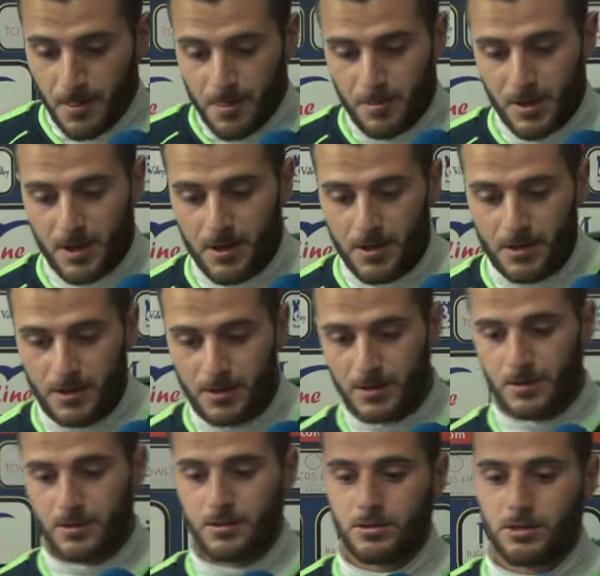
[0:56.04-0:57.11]

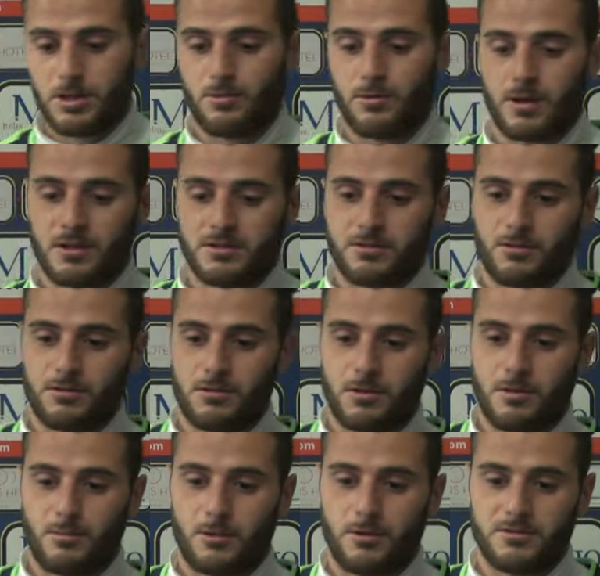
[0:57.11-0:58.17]
Ma eh, diciamo che al secondo
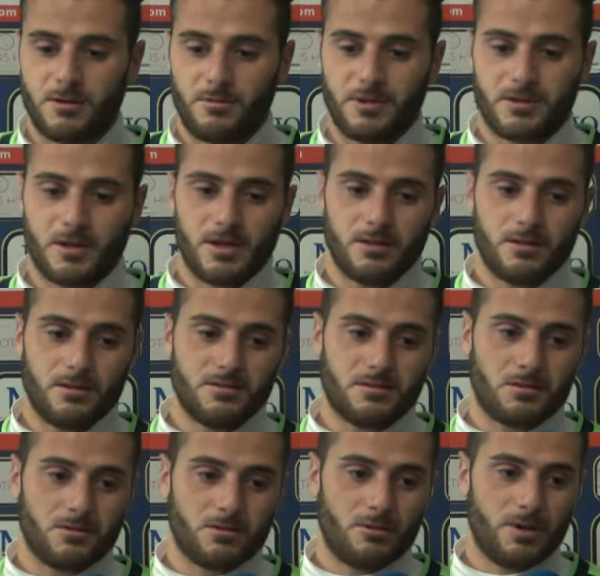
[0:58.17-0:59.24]
tempo non siamo entrati
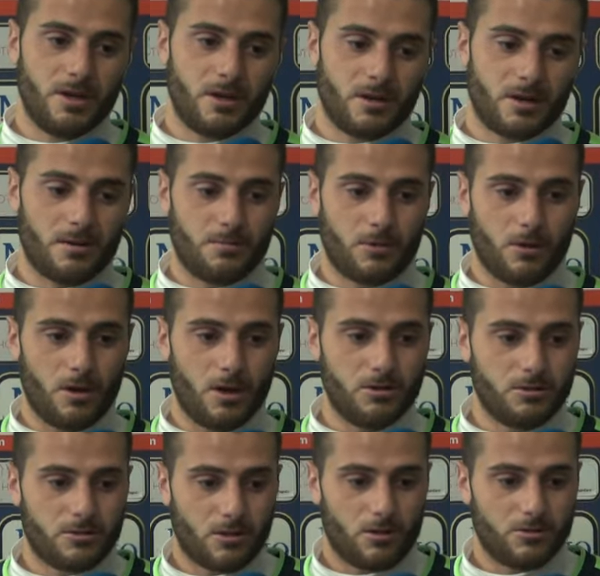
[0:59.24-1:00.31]
secondo me in campo con la giusta